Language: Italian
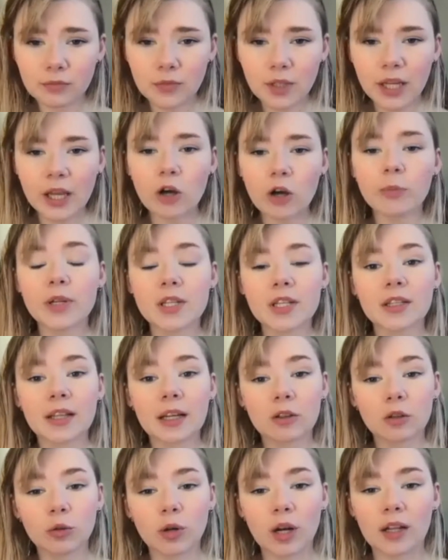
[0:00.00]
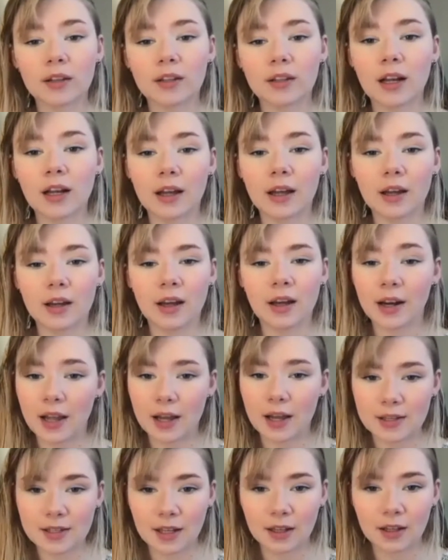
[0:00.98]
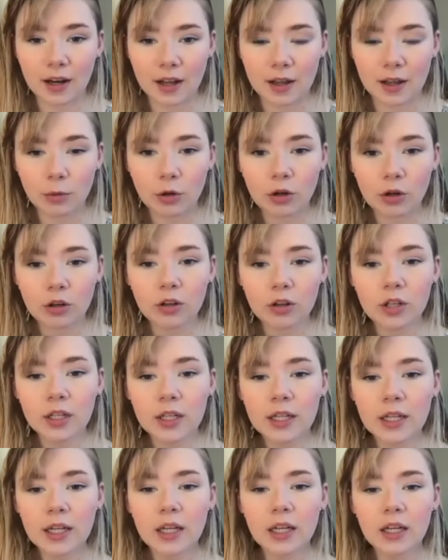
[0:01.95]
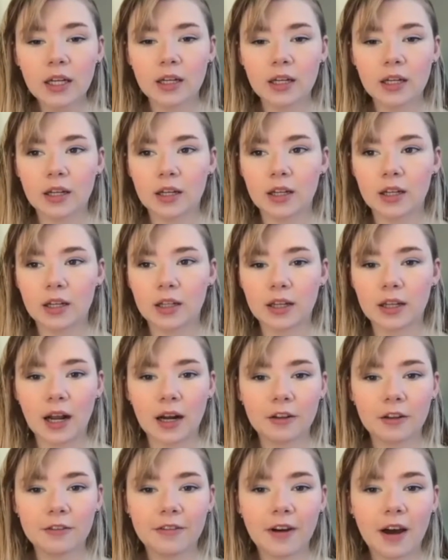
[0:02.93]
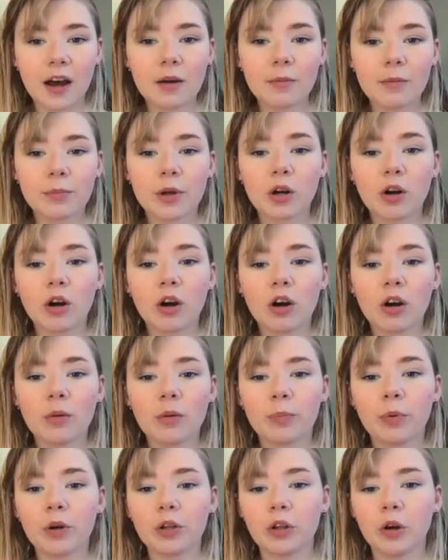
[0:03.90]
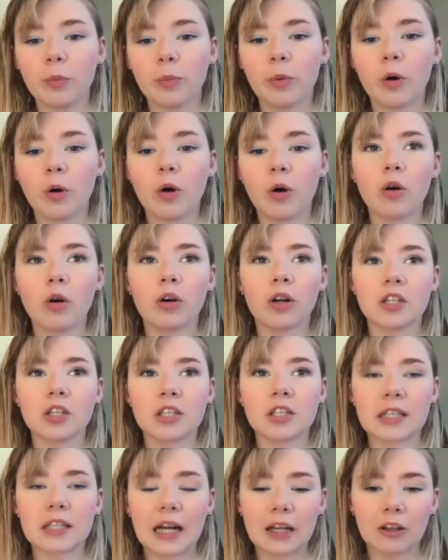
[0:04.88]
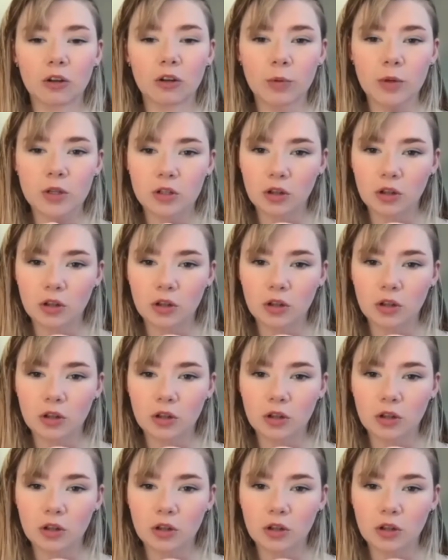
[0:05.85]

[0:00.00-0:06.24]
che ho presentato durante l'area Sanremo eh, tre anni fa, però poi dopo ho registrato questo